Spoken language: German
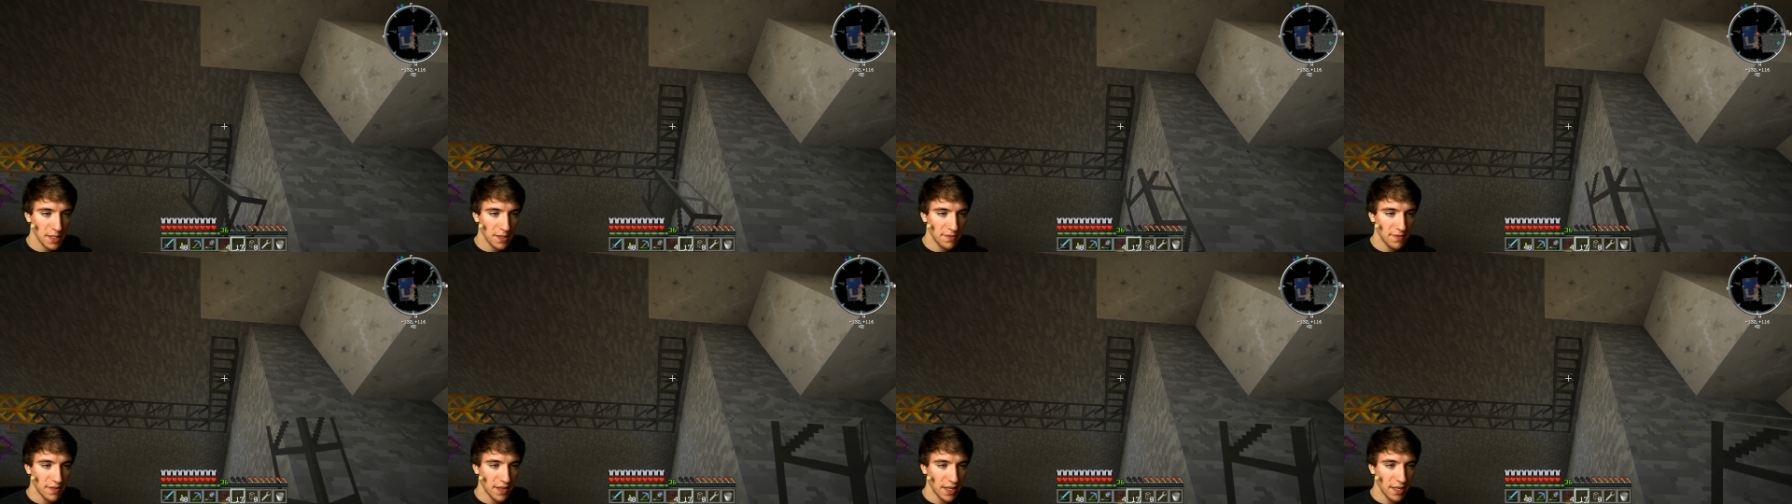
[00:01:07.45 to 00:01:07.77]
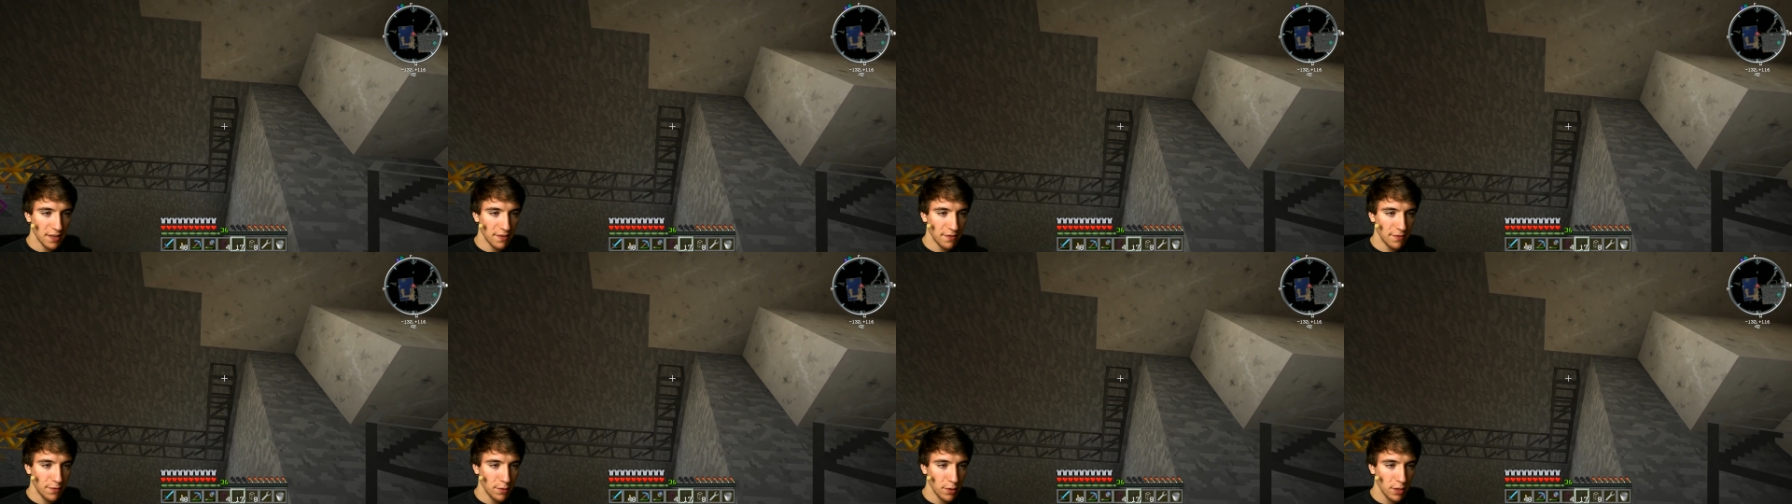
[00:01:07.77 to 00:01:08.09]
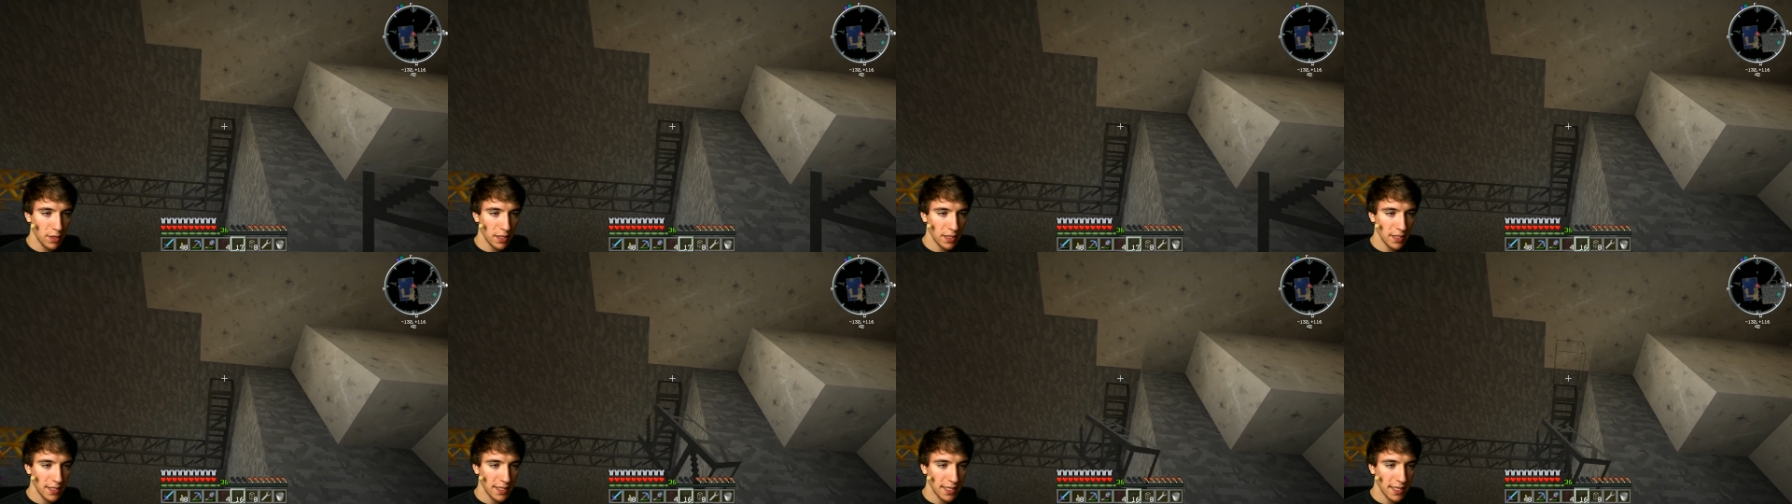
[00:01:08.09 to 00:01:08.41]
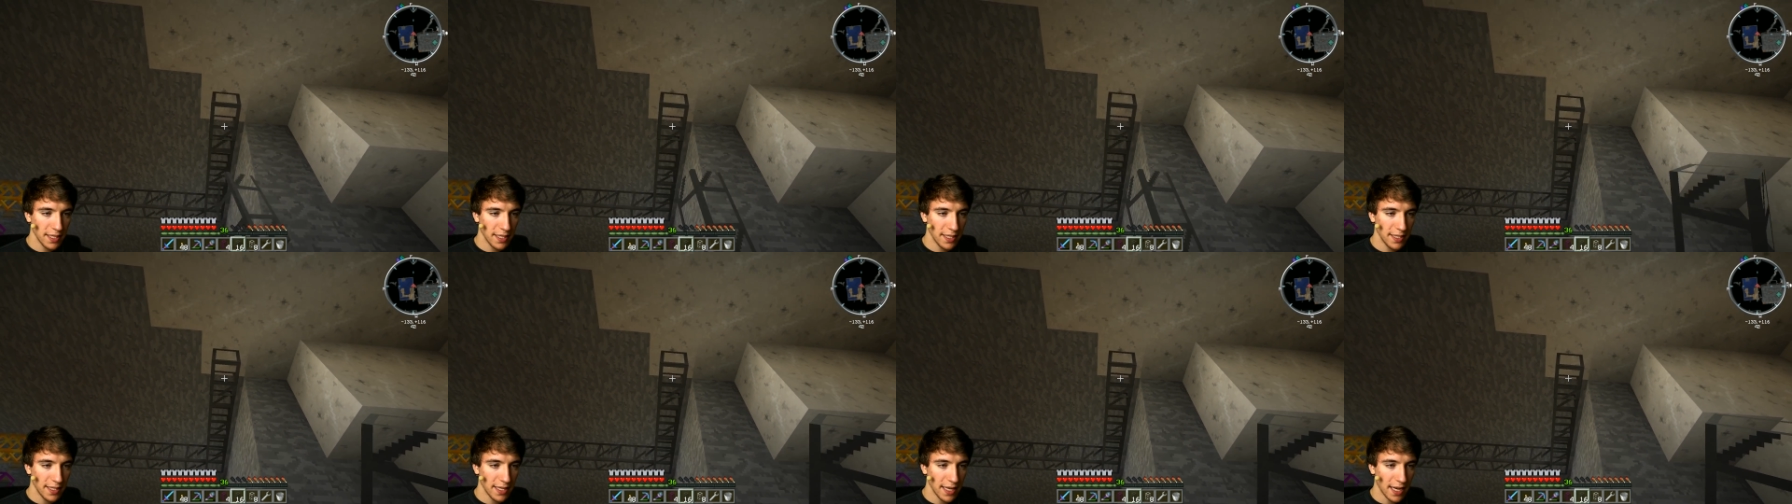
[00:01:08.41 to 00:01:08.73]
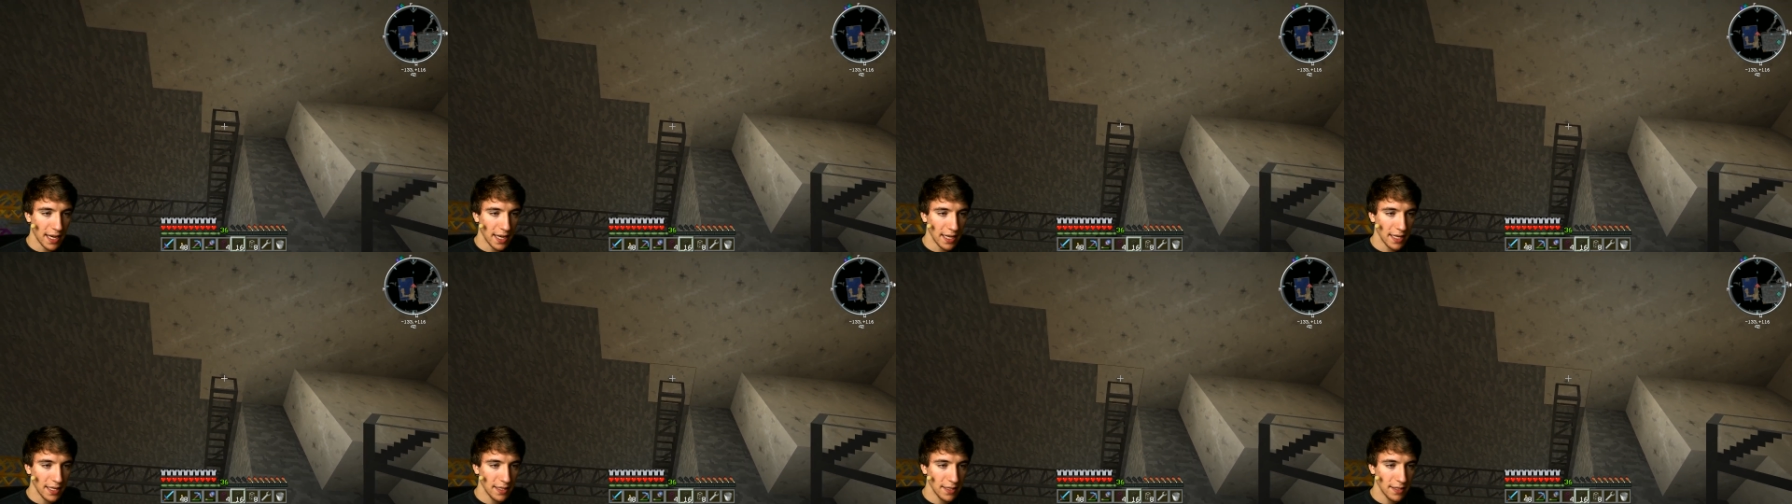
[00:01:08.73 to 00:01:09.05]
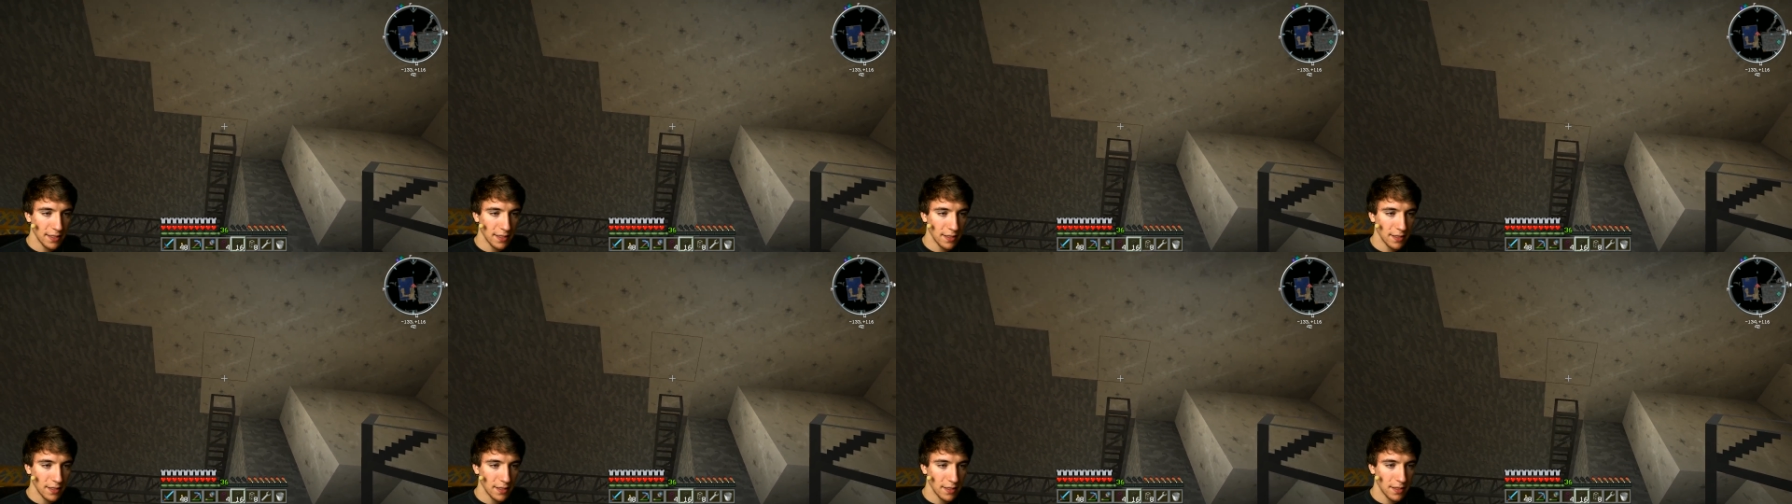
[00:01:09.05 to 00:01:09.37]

War eine wirklich geniale